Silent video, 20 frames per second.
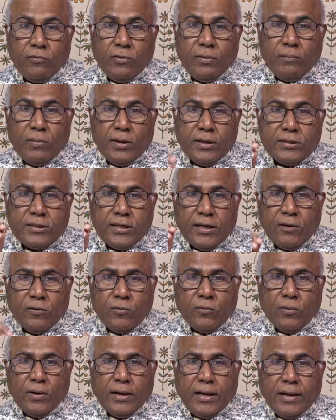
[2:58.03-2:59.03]
విమర్శలు
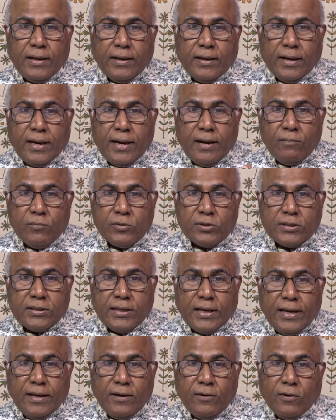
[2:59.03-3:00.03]
కూడా గ్రామ
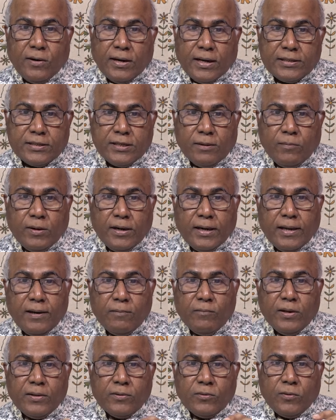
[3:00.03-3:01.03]
స్థాయిలో రచ్చబండల
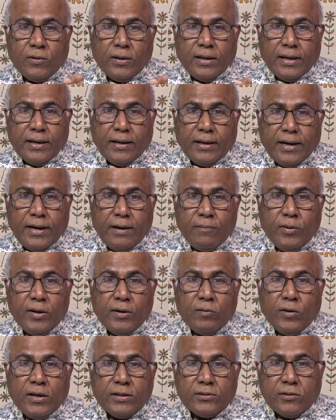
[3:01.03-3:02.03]
మీద కూడా
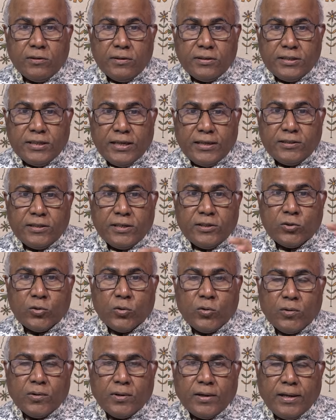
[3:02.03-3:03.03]
గ్రామీణ వాసులు
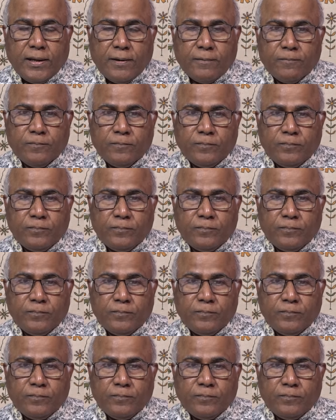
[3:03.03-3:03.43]
చర్చించుకుంటున్నారు